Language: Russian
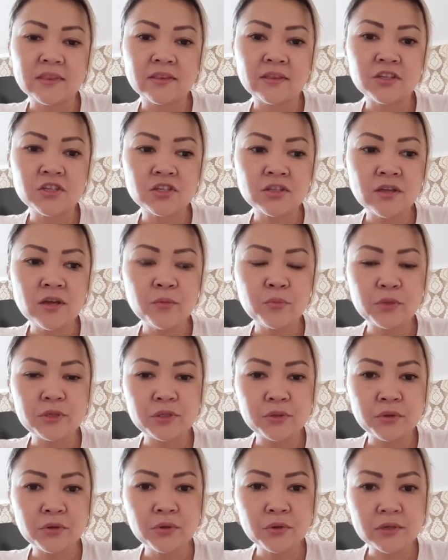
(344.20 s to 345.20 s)
начинаем
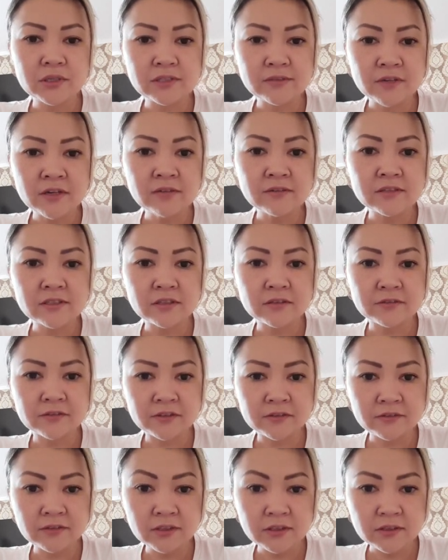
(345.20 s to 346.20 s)
потихоньку осваивать
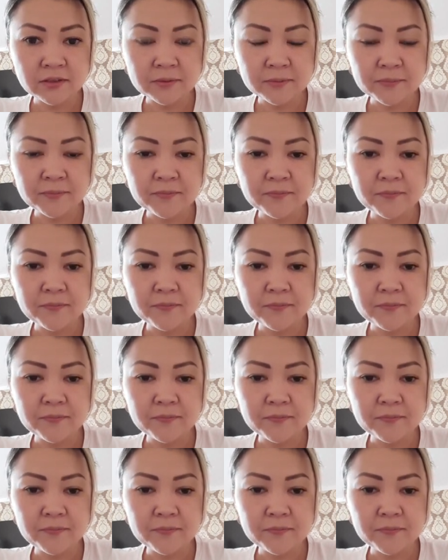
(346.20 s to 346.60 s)
алфавит.